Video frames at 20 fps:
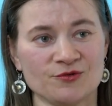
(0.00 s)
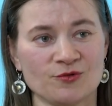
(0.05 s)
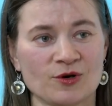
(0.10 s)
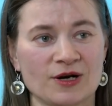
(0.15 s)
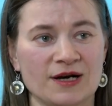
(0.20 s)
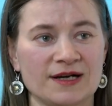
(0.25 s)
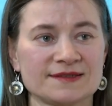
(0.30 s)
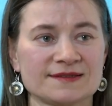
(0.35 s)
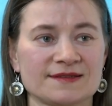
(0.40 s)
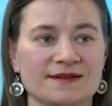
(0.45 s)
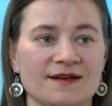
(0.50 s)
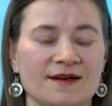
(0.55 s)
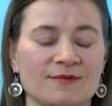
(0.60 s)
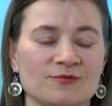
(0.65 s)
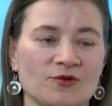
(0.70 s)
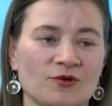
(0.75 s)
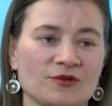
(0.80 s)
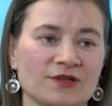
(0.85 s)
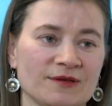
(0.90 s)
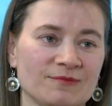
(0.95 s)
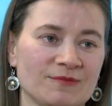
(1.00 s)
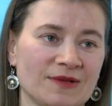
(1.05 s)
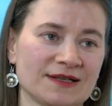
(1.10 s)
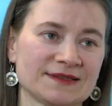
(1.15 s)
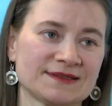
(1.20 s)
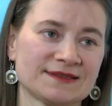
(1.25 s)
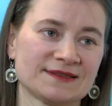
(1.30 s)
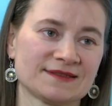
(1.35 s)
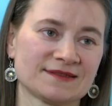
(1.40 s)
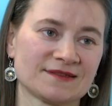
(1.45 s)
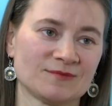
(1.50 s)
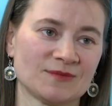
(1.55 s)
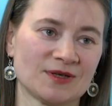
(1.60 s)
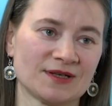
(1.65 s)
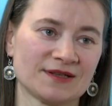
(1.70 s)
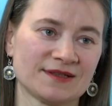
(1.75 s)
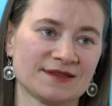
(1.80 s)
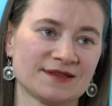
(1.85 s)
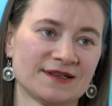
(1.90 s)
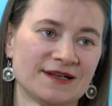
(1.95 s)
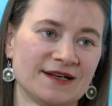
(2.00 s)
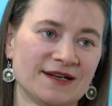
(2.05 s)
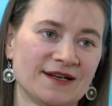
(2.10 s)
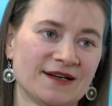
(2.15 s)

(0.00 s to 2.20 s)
Newcastle, habe dort einen Masters gemacht,